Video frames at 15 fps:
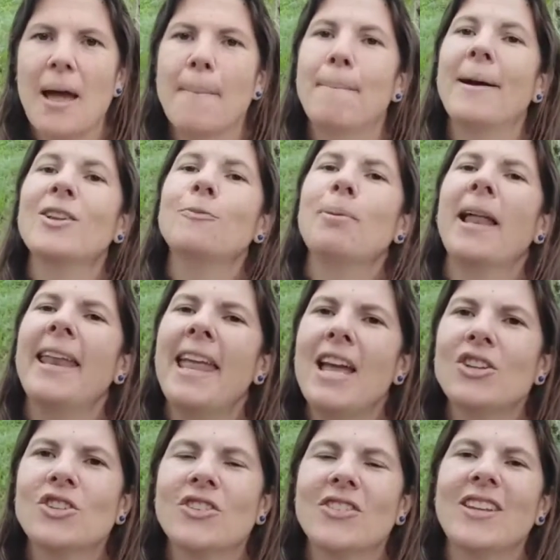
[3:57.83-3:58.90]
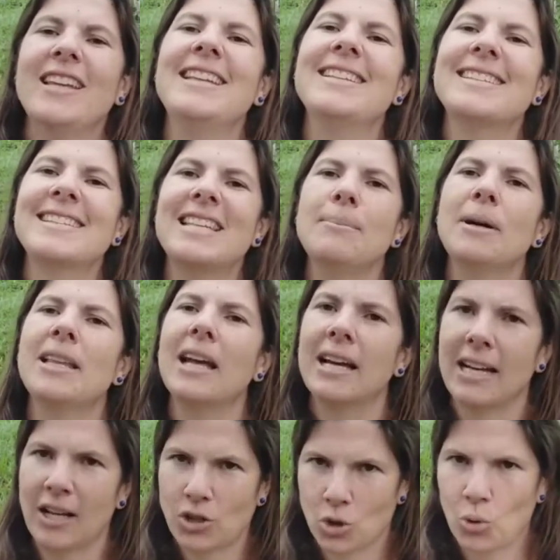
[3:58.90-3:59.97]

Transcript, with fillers: Mas planeje-se em cima da grade